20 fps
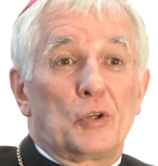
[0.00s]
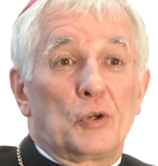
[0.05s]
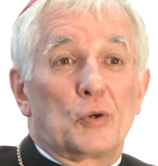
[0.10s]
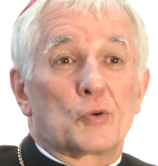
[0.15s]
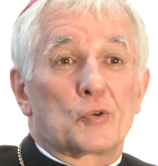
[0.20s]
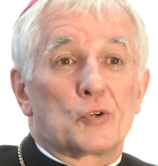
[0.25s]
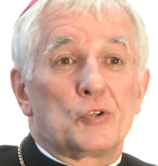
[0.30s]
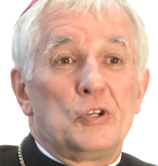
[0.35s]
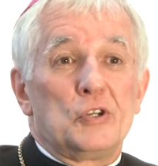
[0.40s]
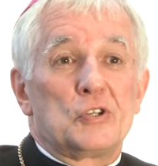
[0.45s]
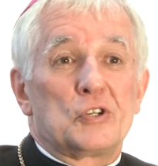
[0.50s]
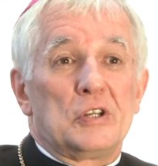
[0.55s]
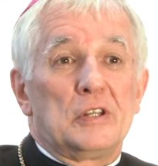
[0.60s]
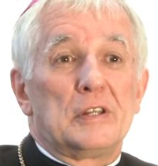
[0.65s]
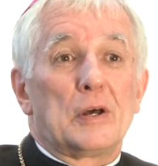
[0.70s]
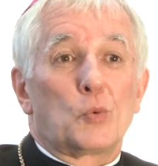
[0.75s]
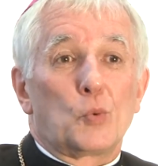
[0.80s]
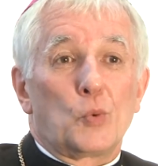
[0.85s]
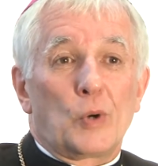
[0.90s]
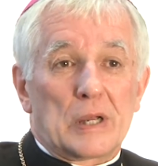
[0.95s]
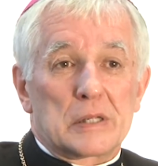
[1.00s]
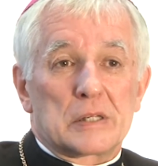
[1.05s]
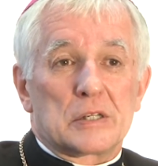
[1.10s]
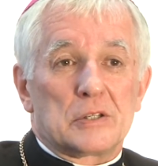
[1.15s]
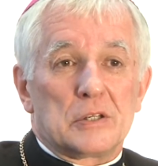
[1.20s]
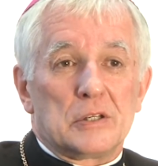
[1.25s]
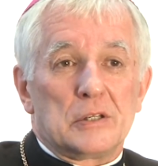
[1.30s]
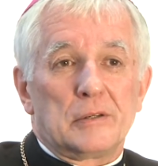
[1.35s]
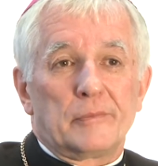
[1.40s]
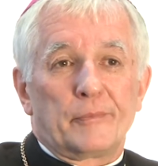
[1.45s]
Y, rocznicy
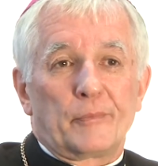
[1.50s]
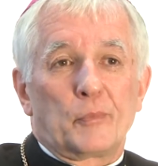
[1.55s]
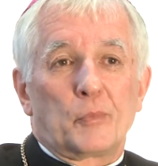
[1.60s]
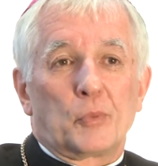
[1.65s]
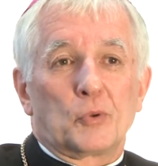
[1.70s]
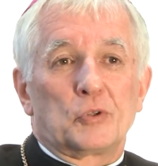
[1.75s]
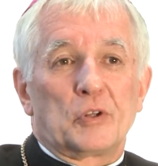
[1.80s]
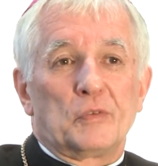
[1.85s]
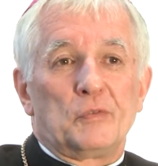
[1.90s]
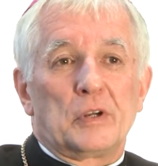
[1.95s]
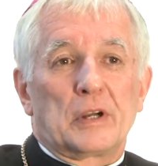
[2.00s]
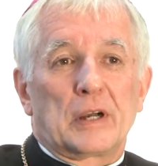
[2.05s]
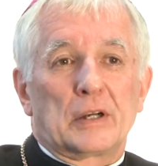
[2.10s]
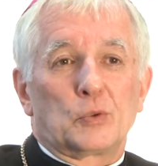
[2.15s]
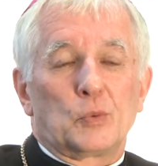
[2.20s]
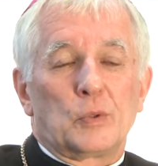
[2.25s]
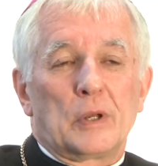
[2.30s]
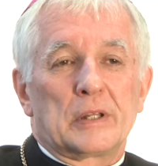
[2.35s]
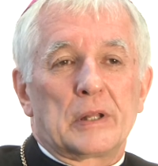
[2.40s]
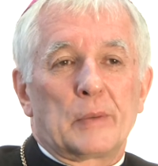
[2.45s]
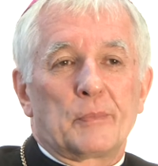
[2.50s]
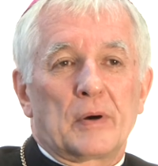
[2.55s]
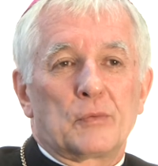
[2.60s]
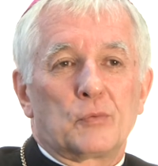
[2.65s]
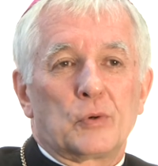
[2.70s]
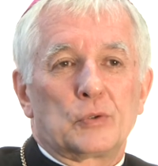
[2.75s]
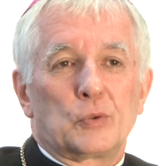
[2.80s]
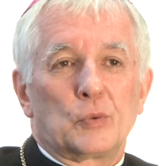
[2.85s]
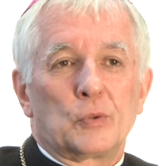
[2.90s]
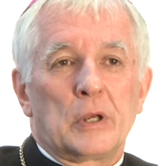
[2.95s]
inauguracji pontyfikatu Jana
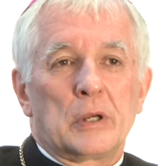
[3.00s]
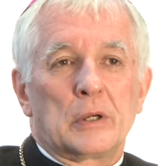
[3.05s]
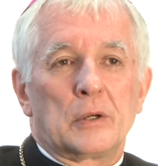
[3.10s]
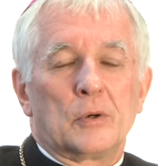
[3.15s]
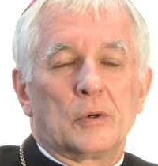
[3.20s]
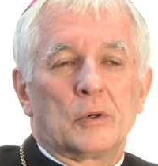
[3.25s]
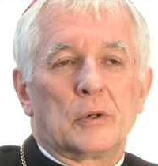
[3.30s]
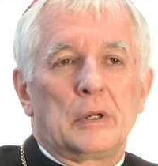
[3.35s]
Pawła II.